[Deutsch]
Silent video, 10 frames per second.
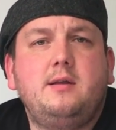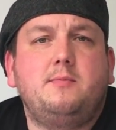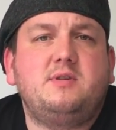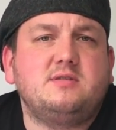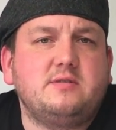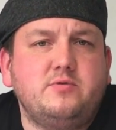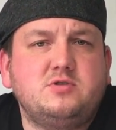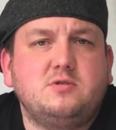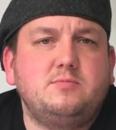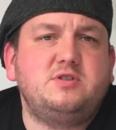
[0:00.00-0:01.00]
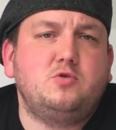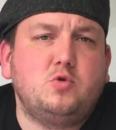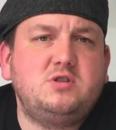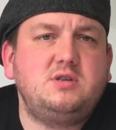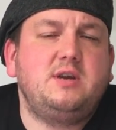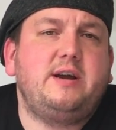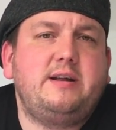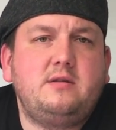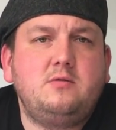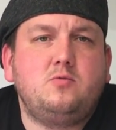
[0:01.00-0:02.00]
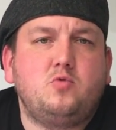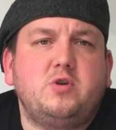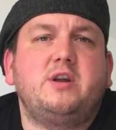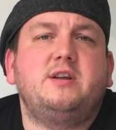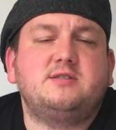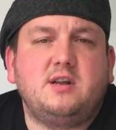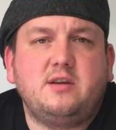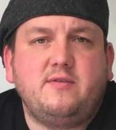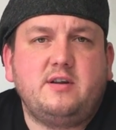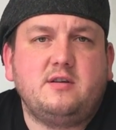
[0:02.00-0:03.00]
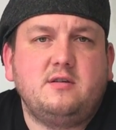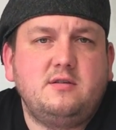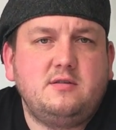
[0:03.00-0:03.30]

damit das Gewürz noch ein bisschen durchziehen kann und dann geht es gleich weiter.